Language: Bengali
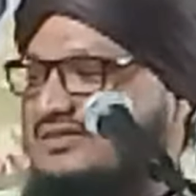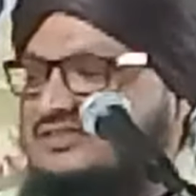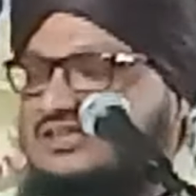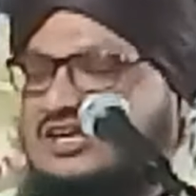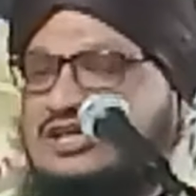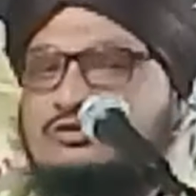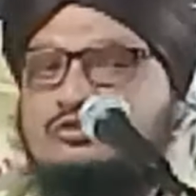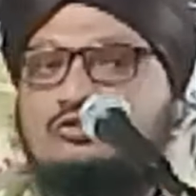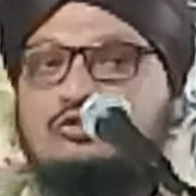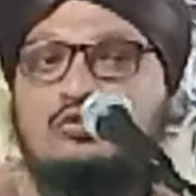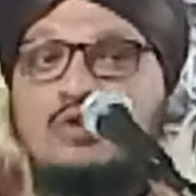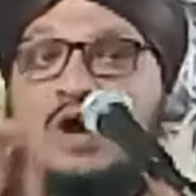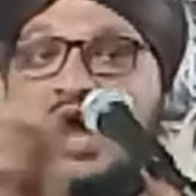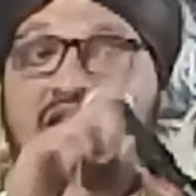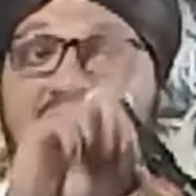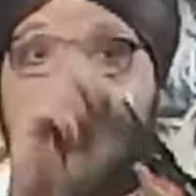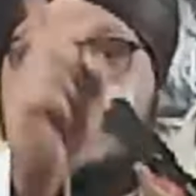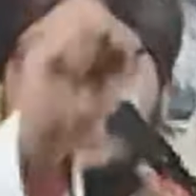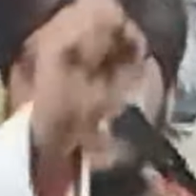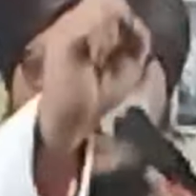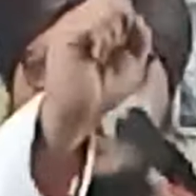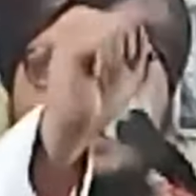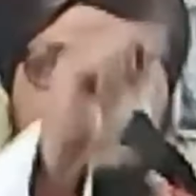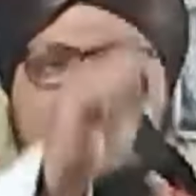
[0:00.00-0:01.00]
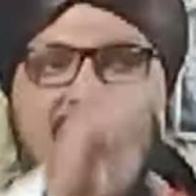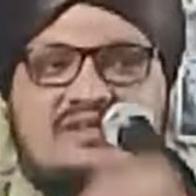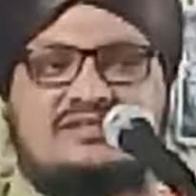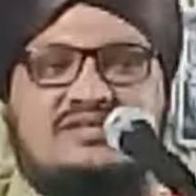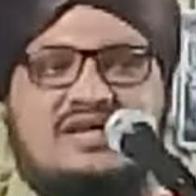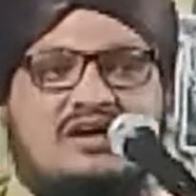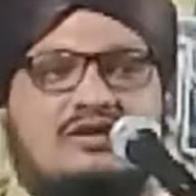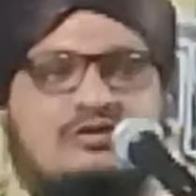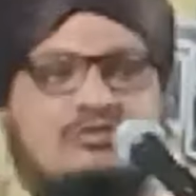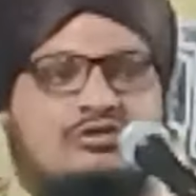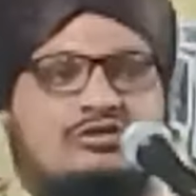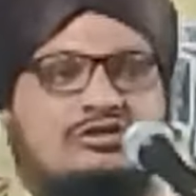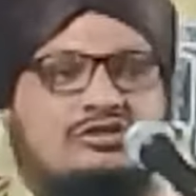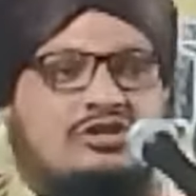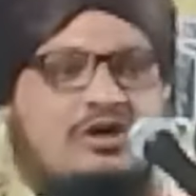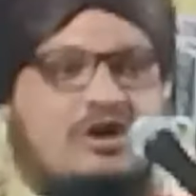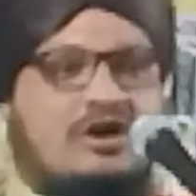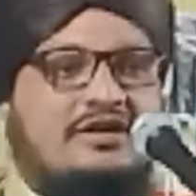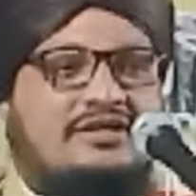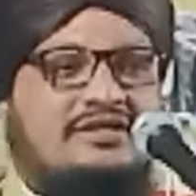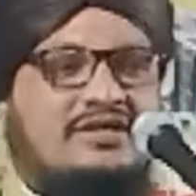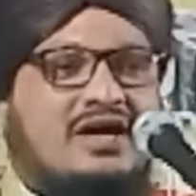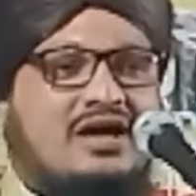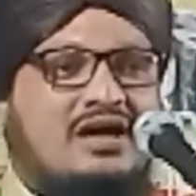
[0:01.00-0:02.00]
তাই দোয়াকে নিয়ে মাজাক করতে
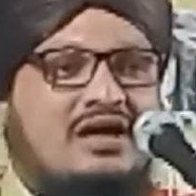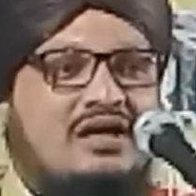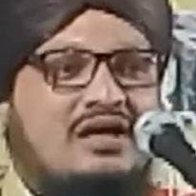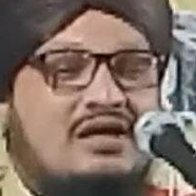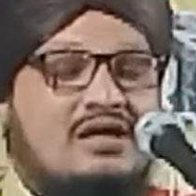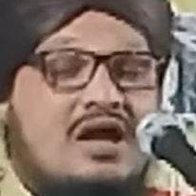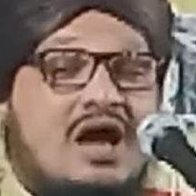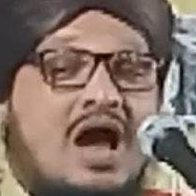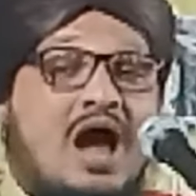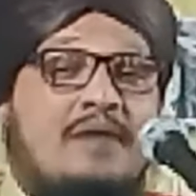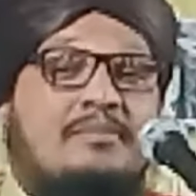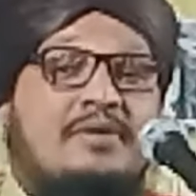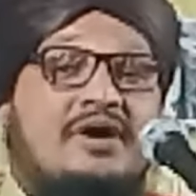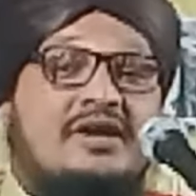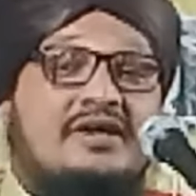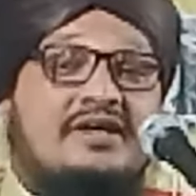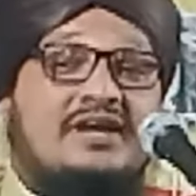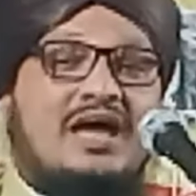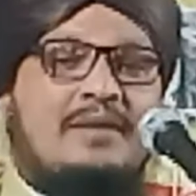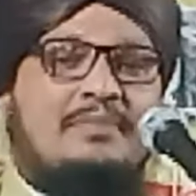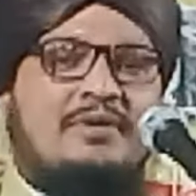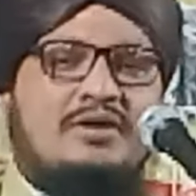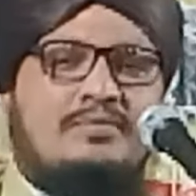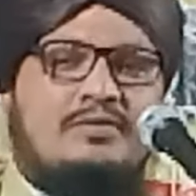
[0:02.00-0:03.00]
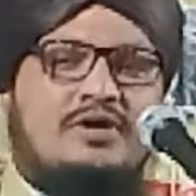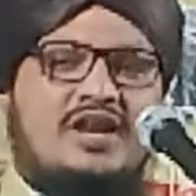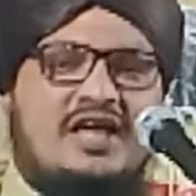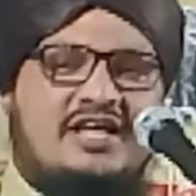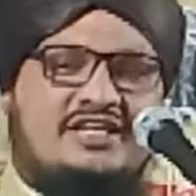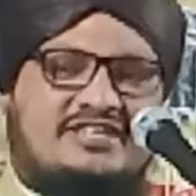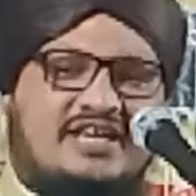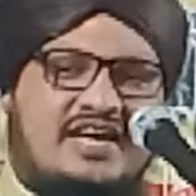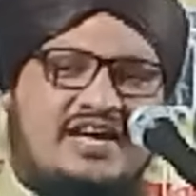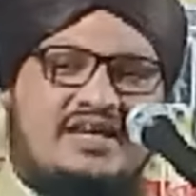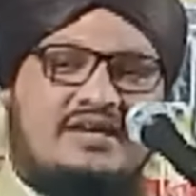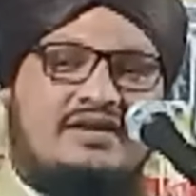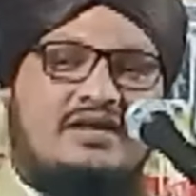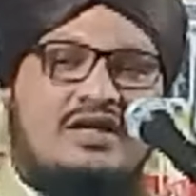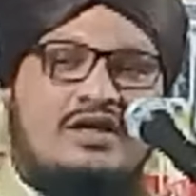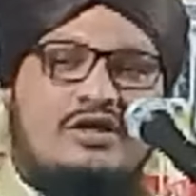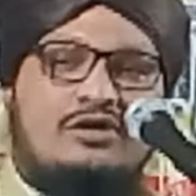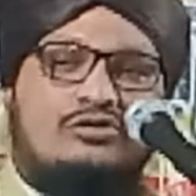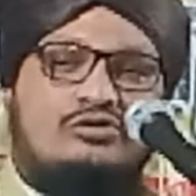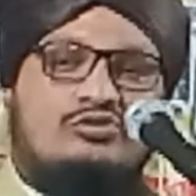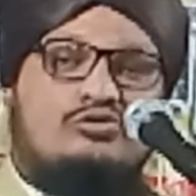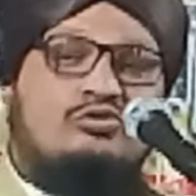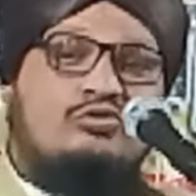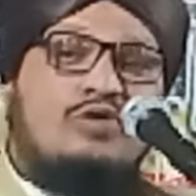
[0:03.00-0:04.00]
হয় না আমার নবী বলেছে
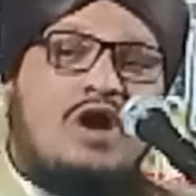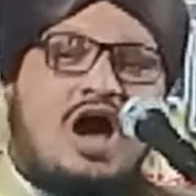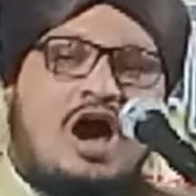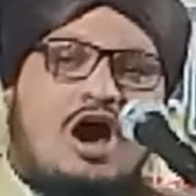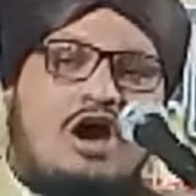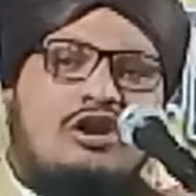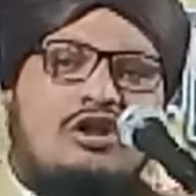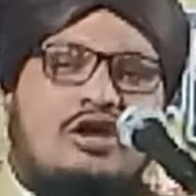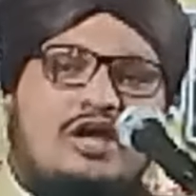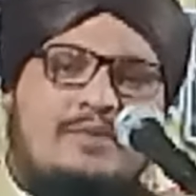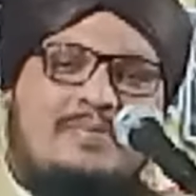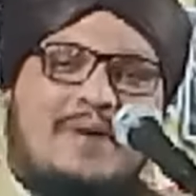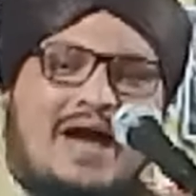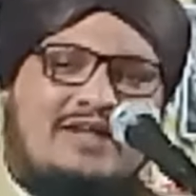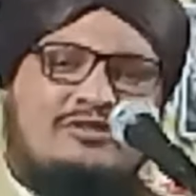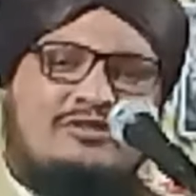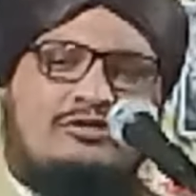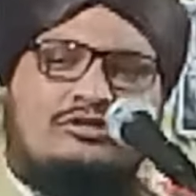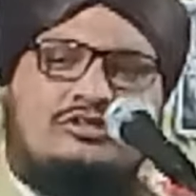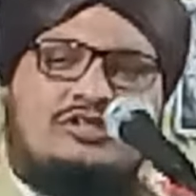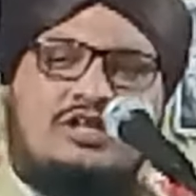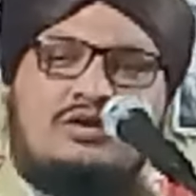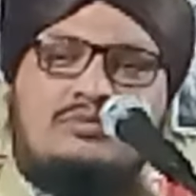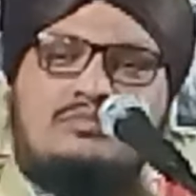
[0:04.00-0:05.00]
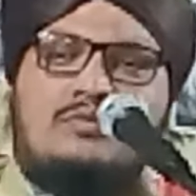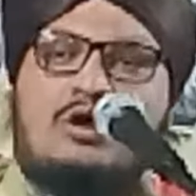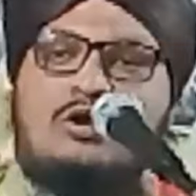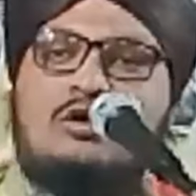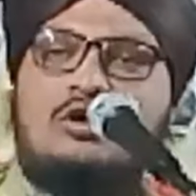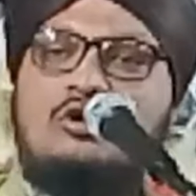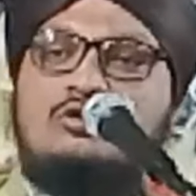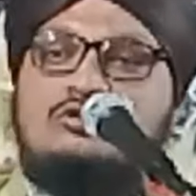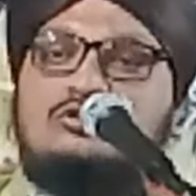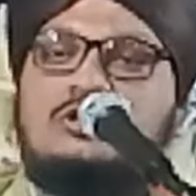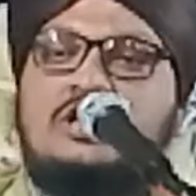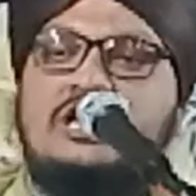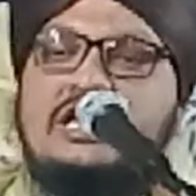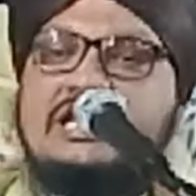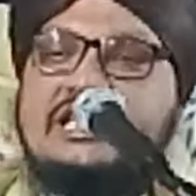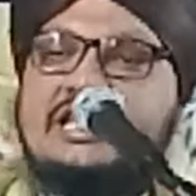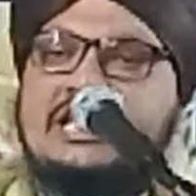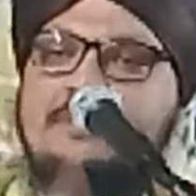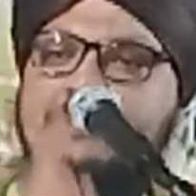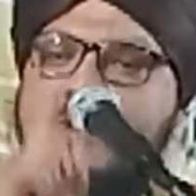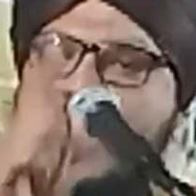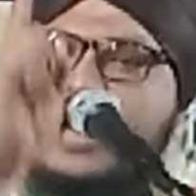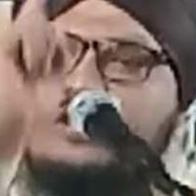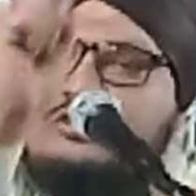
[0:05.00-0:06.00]
দোয়া হলো ইবাদতের মগজ
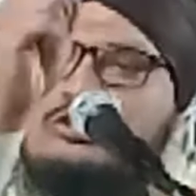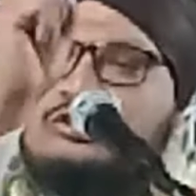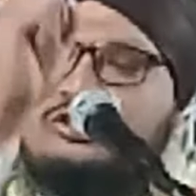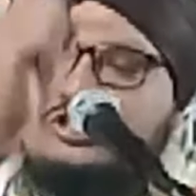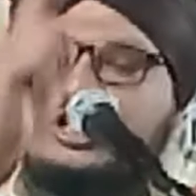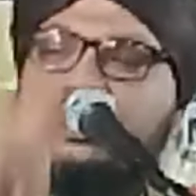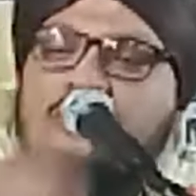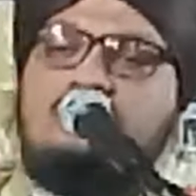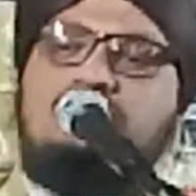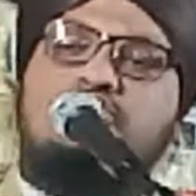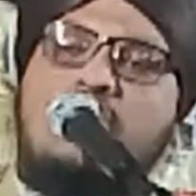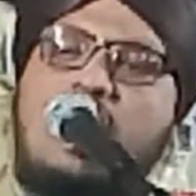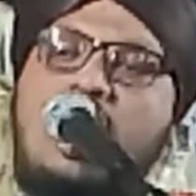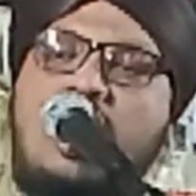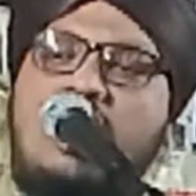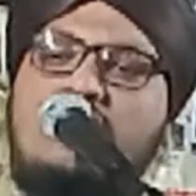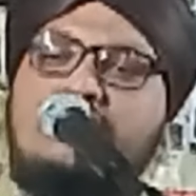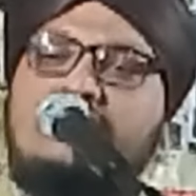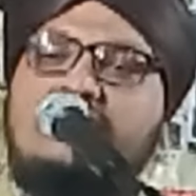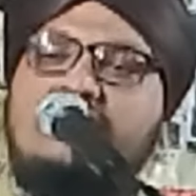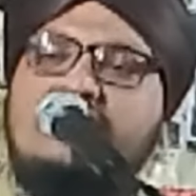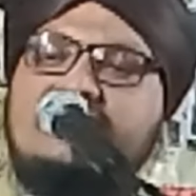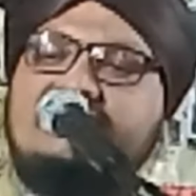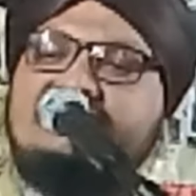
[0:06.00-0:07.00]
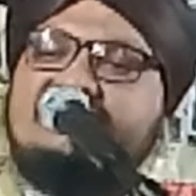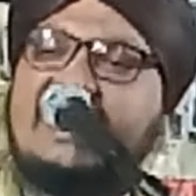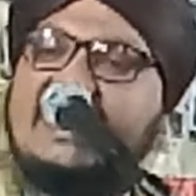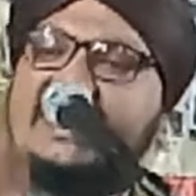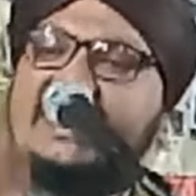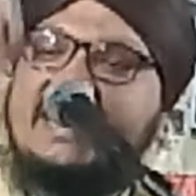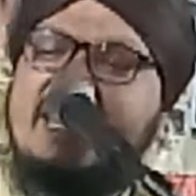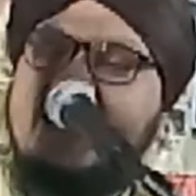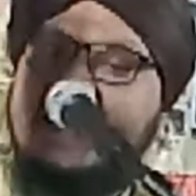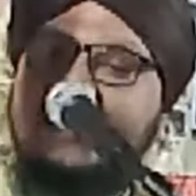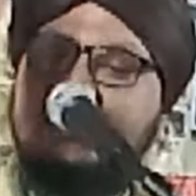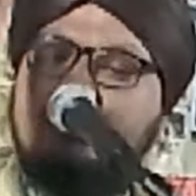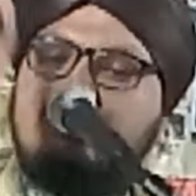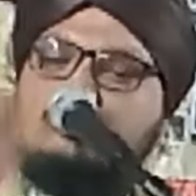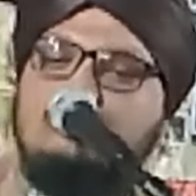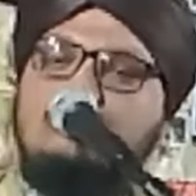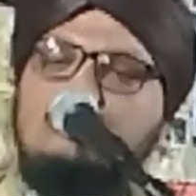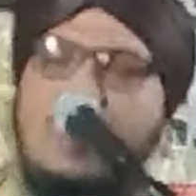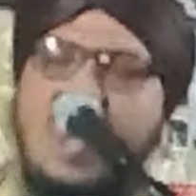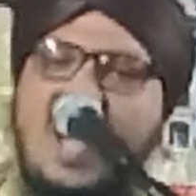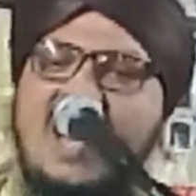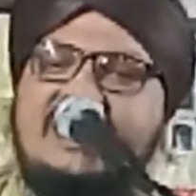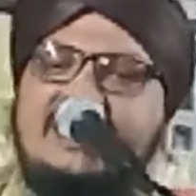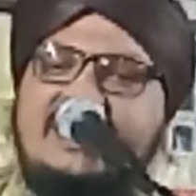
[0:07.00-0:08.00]
ইবাদতের জল তাই এই
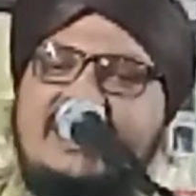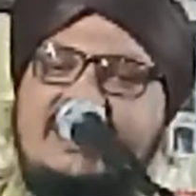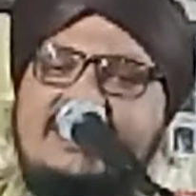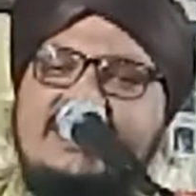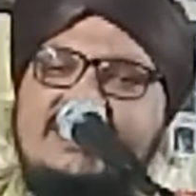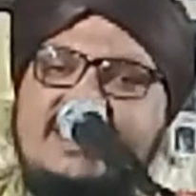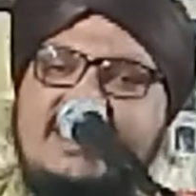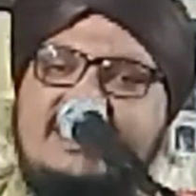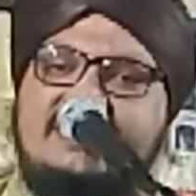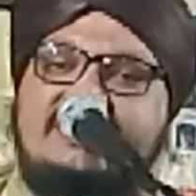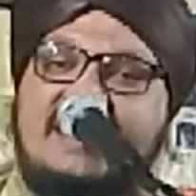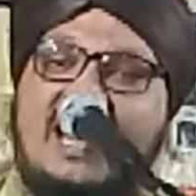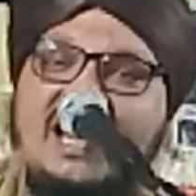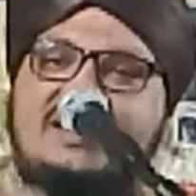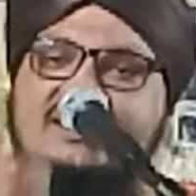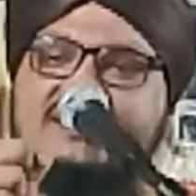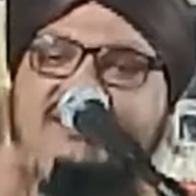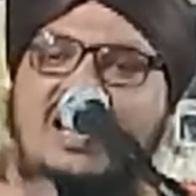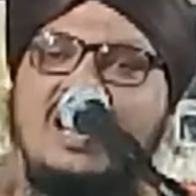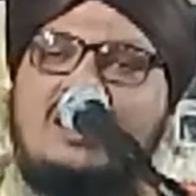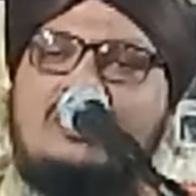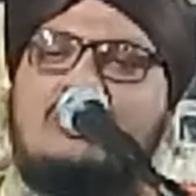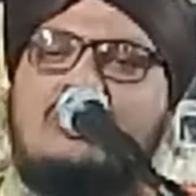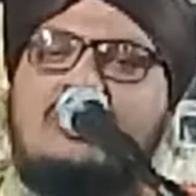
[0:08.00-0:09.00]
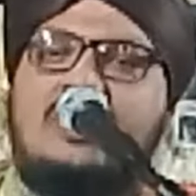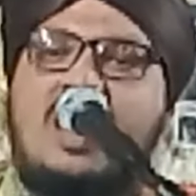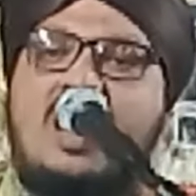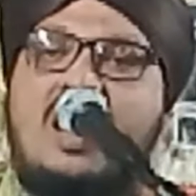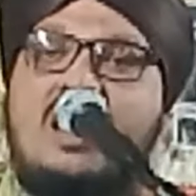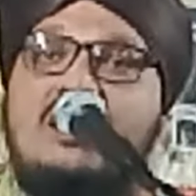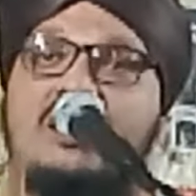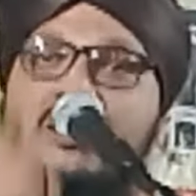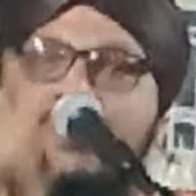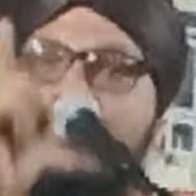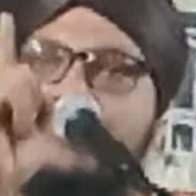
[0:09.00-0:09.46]
দোয়াকে নিয়ে ঠাট্টা করা